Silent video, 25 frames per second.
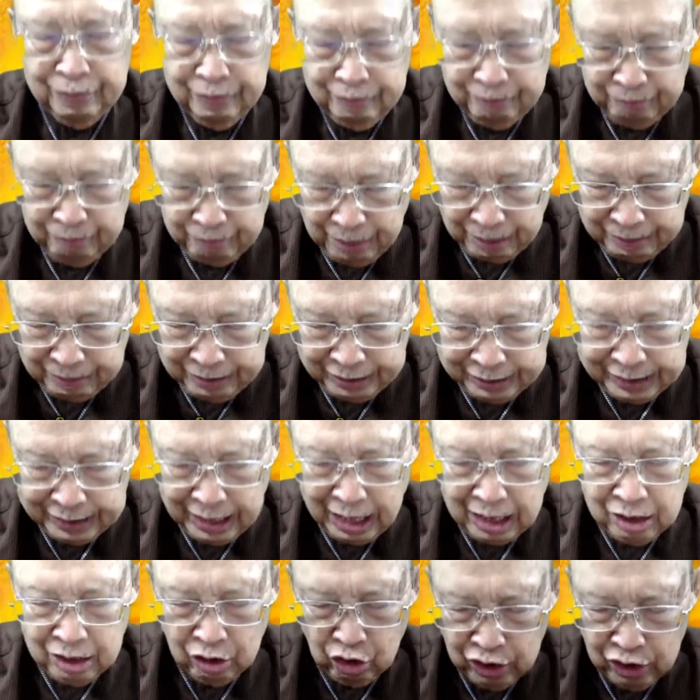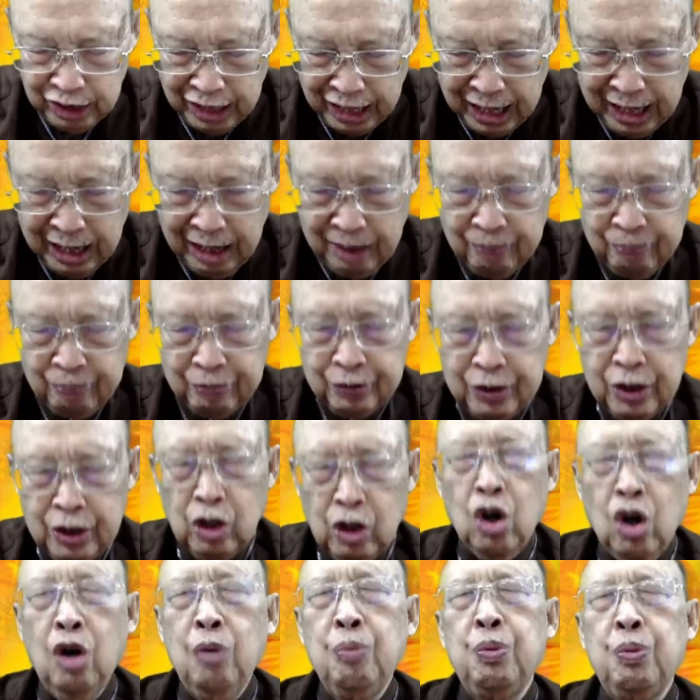พระเมตตา กรุณาขอ
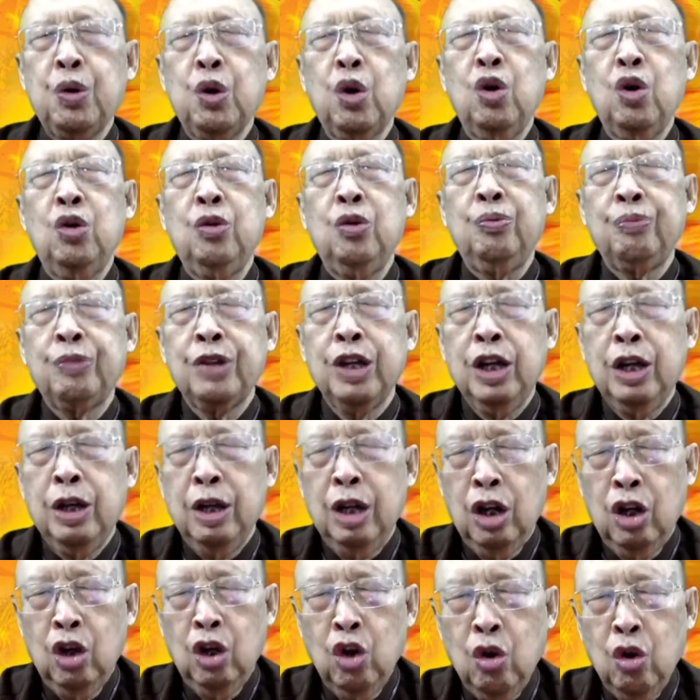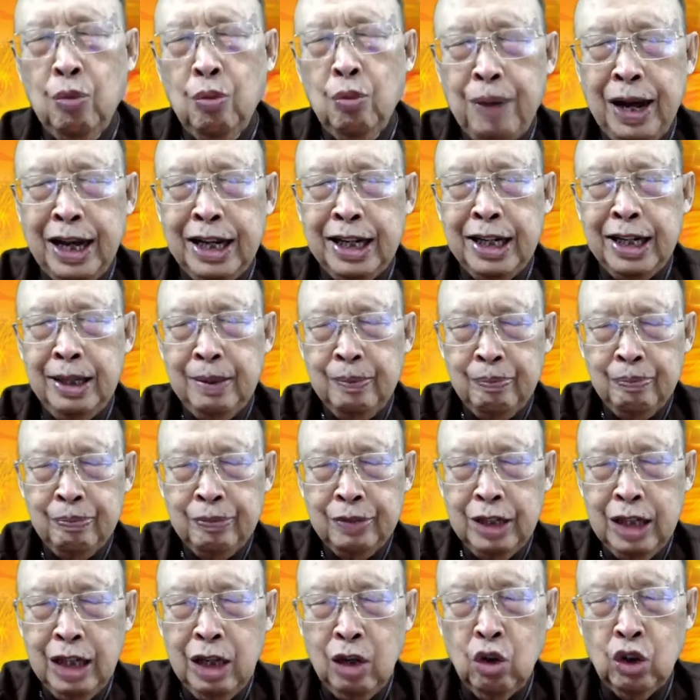งพระองค์ลงไปเหนื
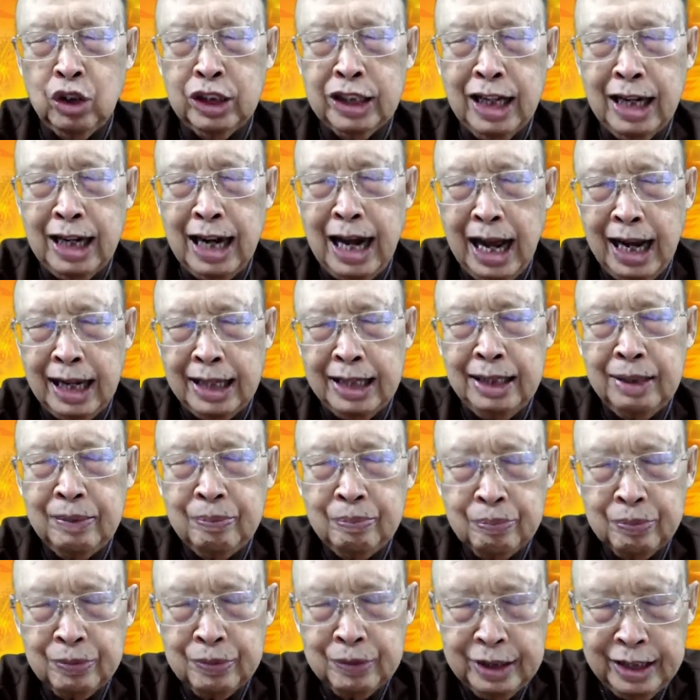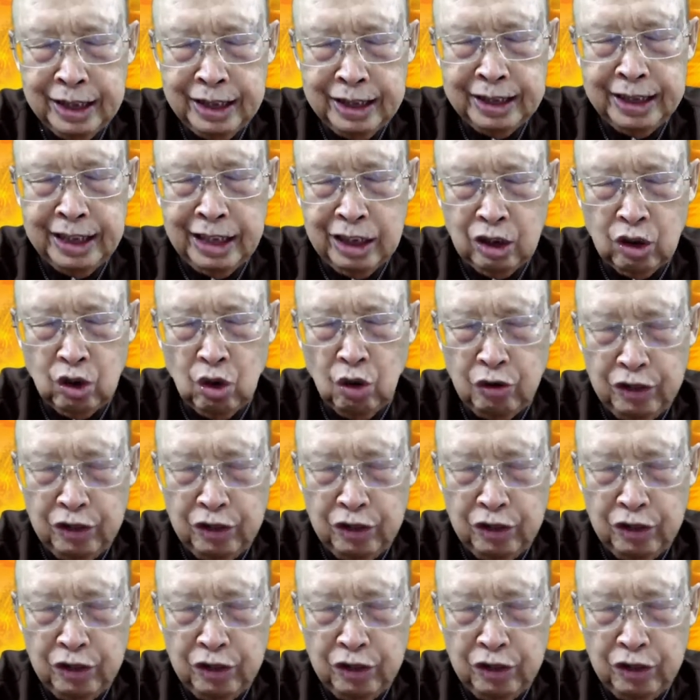อคนทั้งหลาย ที่ติดโควิ